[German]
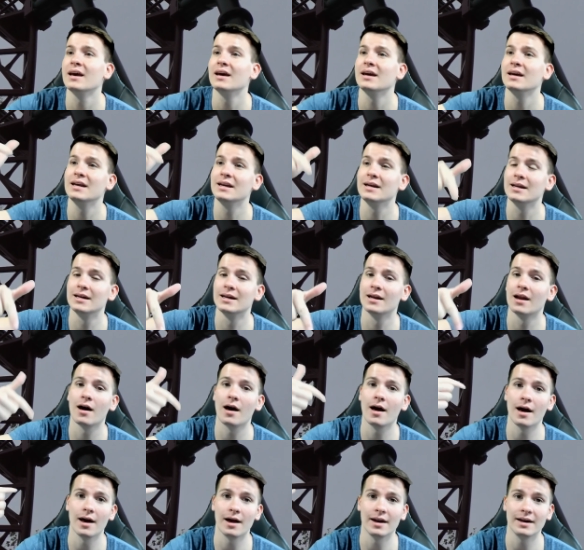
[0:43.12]
in
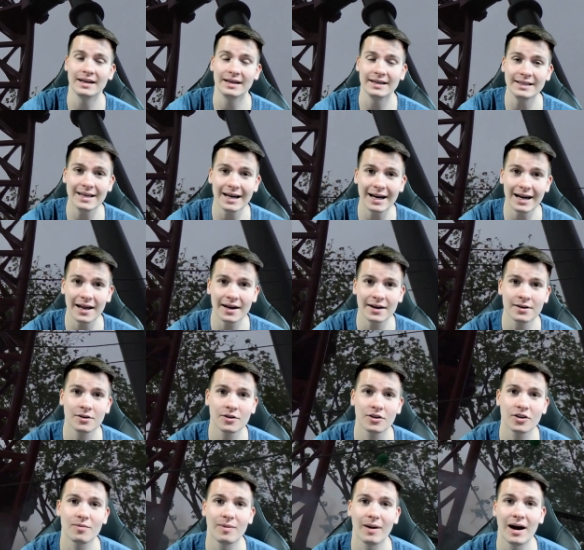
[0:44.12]
äh, den Niederlanden
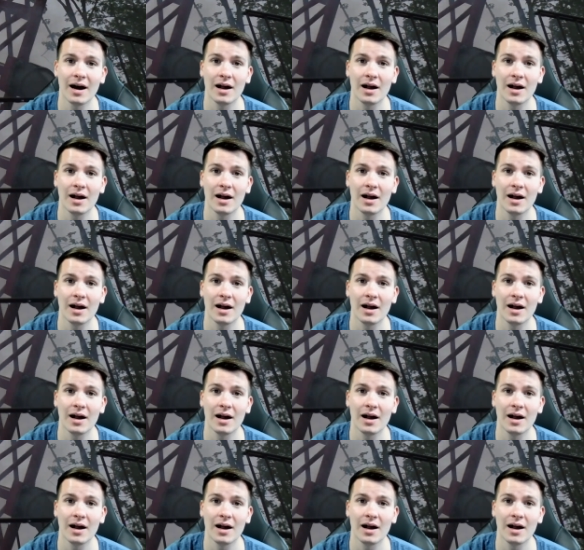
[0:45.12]
und zwar